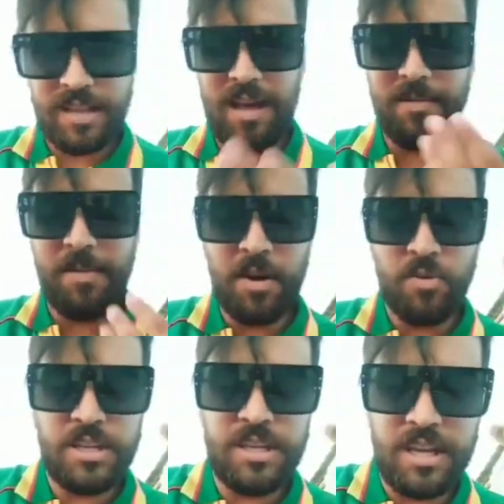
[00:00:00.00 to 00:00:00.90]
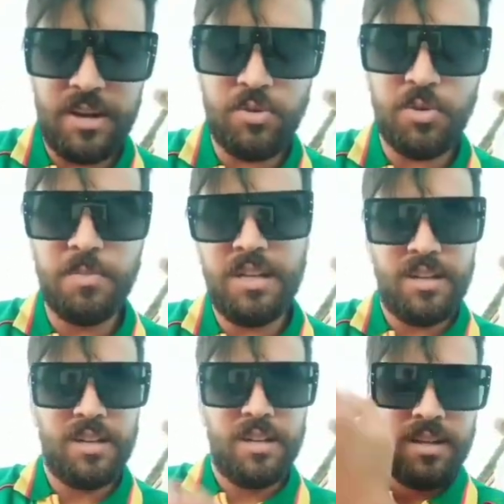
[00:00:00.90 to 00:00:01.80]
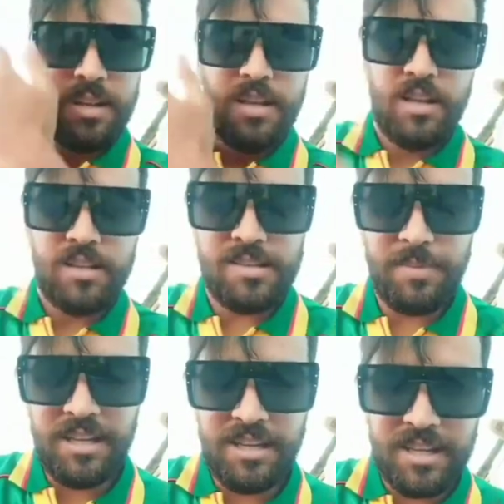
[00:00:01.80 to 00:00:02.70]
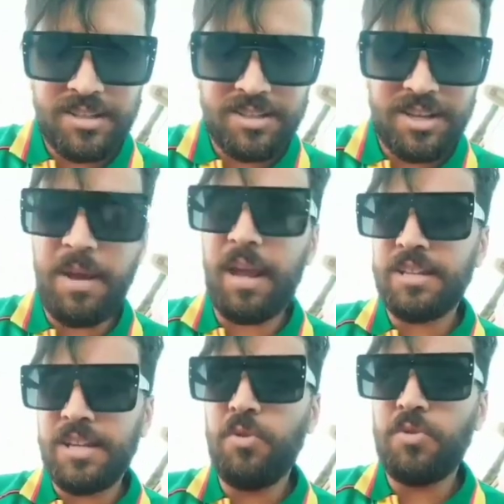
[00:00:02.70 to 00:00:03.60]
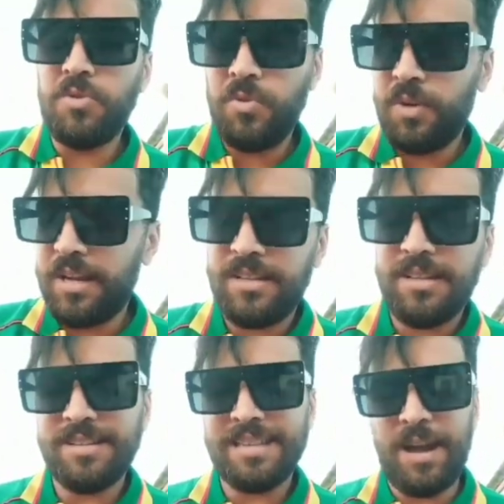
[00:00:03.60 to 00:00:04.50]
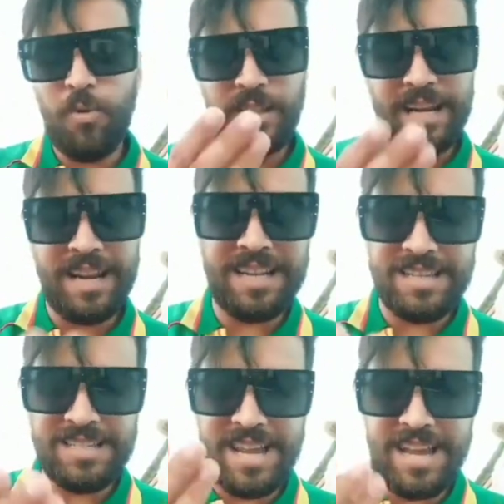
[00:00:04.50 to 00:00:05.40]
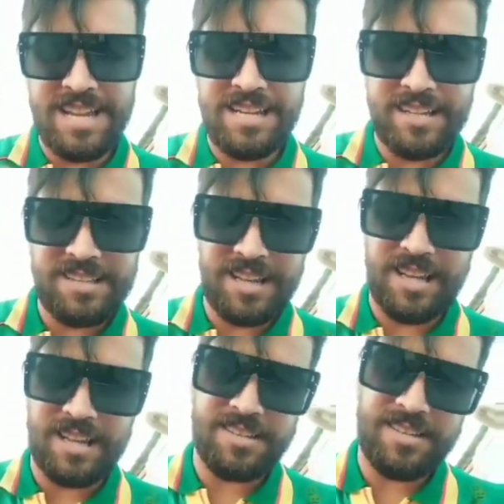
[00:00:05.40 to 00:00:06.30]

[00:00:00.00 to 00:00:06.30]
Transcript: احنا مبقاوش كيتعاودوا من السبعينات حتى باقي كتعاود النكات تقود راه قلت لك انت اله ناسخه